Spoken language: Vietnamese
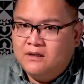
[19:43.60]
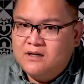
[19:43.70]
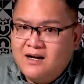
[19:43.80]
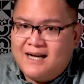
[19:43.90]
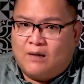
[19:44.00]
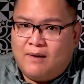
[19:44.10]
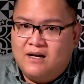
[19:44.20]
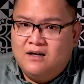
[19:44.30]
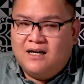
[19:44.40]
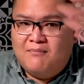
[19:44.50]
đứng ở trong cái
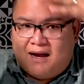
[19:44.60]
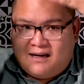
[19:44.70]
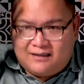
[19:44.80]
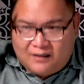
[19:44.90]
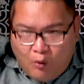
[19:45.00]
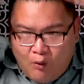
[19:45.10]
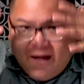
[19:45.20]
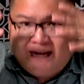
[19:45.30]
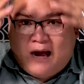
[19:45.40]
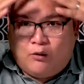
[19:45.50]
gương á mà cúi
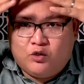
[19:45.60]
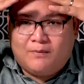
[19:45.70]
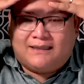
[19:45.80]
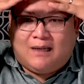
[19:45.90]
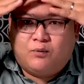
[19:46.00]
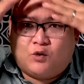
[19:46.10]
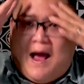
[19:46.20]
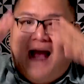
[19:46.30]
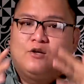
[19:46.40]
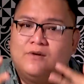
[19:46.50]
cái đầu xuống mà tóc
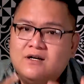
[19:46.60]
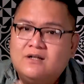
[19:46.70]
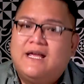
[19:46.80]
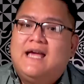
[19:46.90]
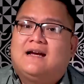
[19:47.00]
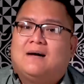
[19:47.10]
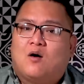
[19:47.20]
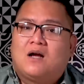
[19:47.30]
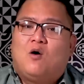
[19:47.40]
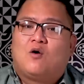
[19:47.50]
xõa xuống đương nhiên là một
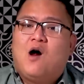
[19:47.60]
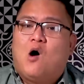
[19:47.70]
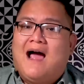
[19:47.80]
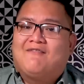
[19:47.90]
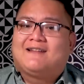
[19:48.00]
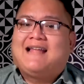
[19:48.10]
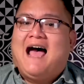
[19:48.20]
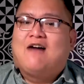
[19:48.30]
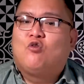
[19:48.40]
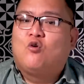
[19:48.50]
cái bộ đồ
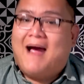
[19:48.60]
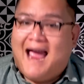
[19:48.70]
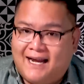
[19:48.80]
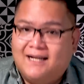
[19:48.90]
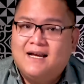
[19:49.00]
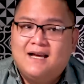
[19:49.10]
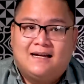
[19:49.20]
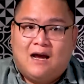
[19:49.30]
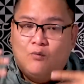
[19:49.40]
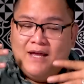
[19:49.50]
avatar của con ma đó
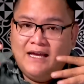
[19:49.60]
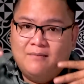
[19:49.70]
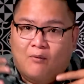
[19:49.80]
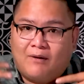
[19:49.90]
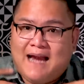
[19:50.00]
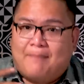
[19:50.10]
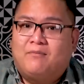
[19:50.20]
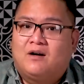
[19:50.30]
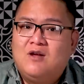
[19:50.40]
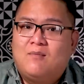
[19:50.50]
là nguyên một cái đầm
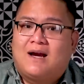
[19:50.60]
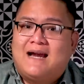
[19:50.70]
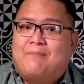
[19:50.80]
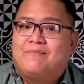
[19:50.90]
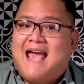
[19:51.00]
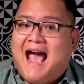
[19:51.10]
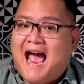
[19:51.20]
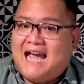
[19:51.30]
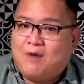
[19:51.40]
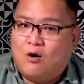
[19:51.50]
mà nguyên một cái đầm
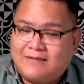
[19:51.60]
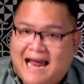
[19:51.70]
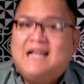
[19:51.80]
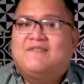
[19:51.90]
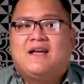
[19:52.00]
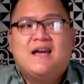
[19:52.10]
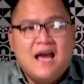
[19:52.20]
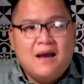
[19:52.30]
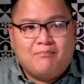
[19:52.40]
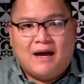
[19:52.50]
dài màu trắng như vậy
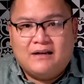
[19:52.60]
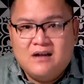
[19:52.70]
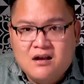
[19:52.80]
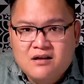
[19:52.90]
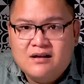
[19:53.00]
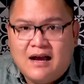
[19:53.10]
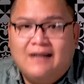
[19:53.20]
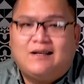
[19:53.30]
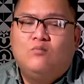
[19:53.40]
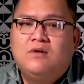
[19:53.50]
mà đứng ở
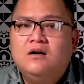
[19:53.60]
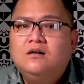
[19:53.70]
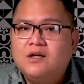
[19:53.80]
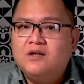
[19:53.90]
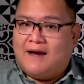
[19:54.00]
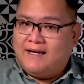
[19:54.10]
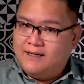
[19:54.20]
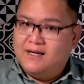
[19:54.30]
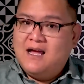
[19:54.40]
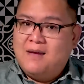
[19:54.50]
trong gương như vậy
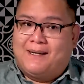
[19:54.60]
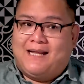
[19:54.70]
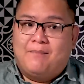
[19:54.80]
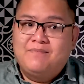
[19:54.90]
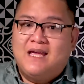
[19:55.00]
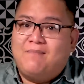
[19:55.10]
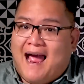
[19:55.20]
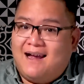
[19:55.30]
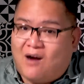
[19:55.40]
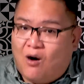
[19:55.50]
đó mà thậm chí
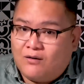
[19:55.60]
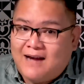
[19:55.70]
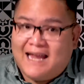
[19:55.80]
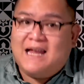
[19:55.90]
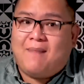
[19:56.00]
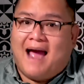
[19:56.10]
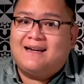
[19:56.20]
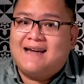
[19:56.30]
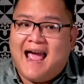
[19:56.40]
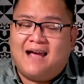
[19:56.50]
bạn còn thấy
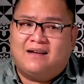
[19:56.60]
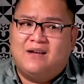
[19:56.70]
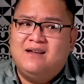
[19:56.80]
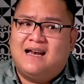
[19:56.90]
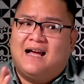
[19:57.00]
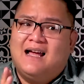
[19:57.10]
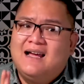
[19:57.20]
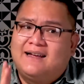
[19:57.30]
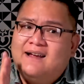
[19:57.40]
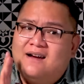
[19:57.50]
bạn đang kiểu như là
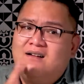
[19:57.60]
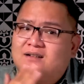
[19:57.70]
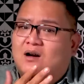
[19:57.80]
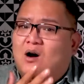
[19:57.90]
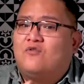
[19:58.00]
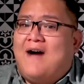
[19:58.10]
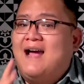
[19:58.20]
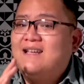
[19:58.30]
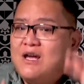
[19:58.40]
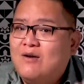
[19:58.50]
cái gương nó còn
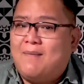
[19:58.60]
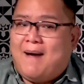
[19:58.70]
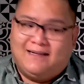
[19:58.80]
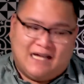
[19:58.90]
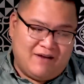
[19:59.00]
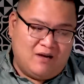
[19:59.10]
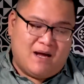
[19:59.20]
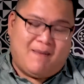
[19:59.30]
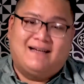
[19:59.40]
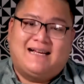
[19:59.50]
phản chiếu lại bạn tại vì lúc
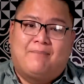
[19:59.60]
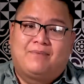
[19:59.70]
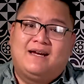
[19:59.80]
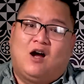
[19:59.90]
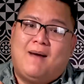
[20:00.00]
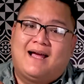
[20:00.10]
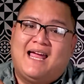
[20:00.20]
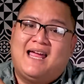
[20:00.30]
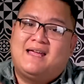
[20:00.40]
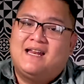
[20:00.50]
đó bạn cầm cái họ bạn
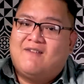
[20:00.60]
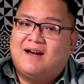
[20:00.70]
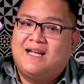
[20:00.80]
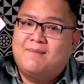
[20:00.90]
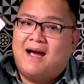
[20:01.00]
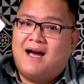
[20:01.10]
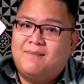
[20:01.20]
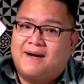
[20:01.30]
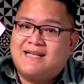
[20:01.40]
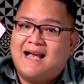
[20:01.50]
nghe vậy nè mà này cái màn hình
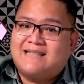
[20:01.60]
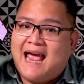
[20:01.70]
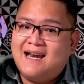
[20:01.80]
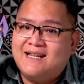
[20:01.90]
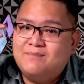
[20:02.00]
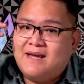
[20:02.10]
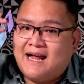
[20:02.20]
mà nó sáng sáng lên giống gì